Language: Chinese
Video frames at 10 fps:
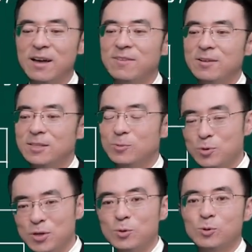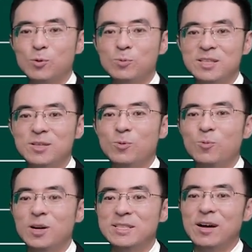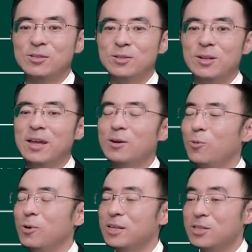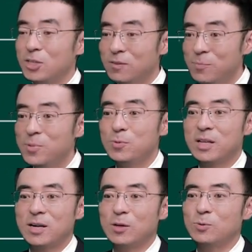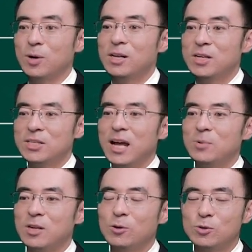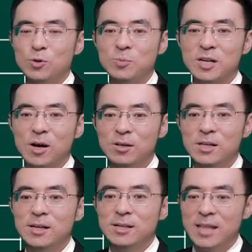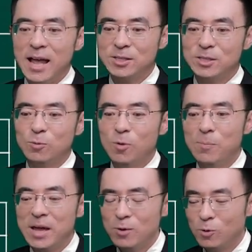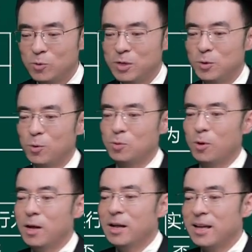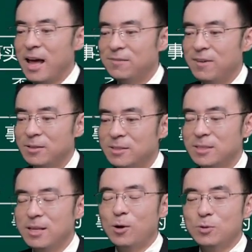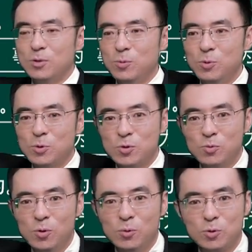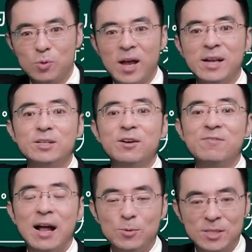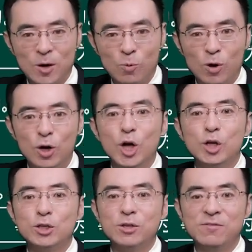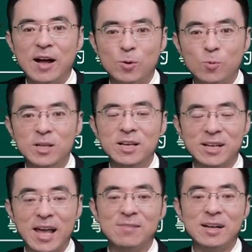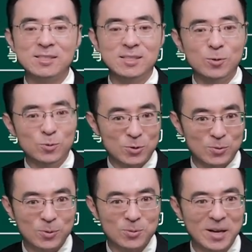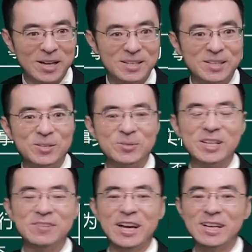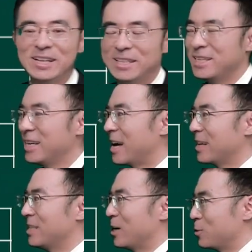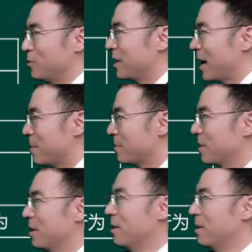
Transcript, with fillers: 盖房子，我确实有个动机，我想哎获得一个遮风避雨的场所，晒不着，冻不着。但是我没有追求说盖房子要拥有所有权这个法律的效果，只是法律规定盖完自动有所有权。所以各位，这两个你要区分开。